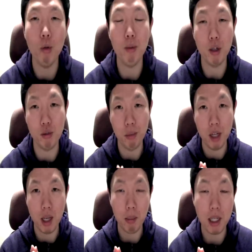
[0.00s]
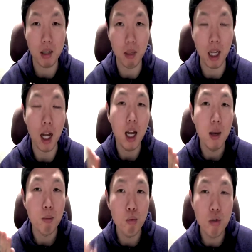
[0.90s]
표현 준비를 해봤습니다.
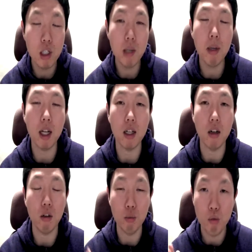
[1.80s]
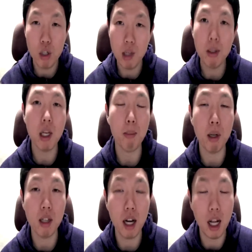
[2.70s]
물집이라는 거, 물집이
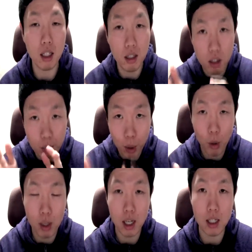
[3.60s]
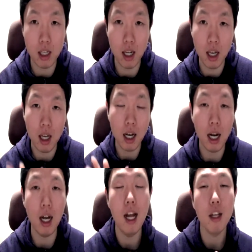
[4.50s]
잡혔다라는 그 표현
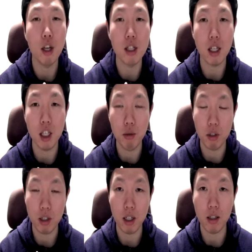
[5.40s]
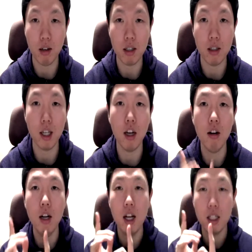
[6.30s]
자체가 굉장히 키워드가 될 것
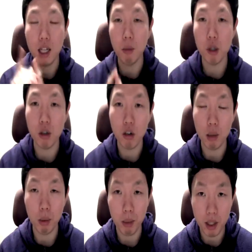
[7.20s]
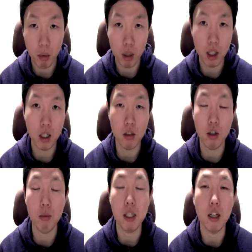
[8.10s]
같은데요. 제가 먼저 영어로 한번 뱉어볼 테니까
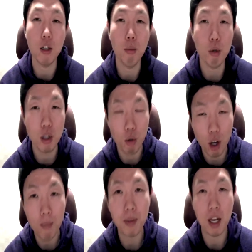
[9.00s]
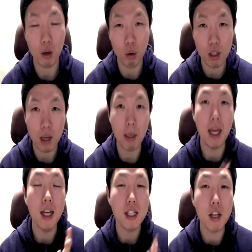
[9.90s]
여러분 잘 들어보시고요. 그런 다음에
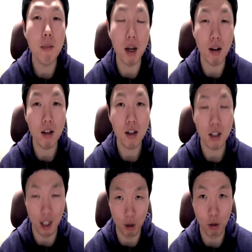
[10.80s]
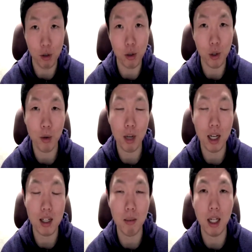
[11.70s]
설명 곁 드릴 수 있도록
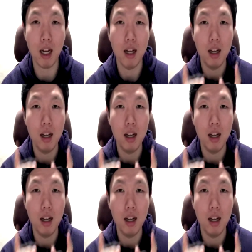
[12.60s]
하겠습니다.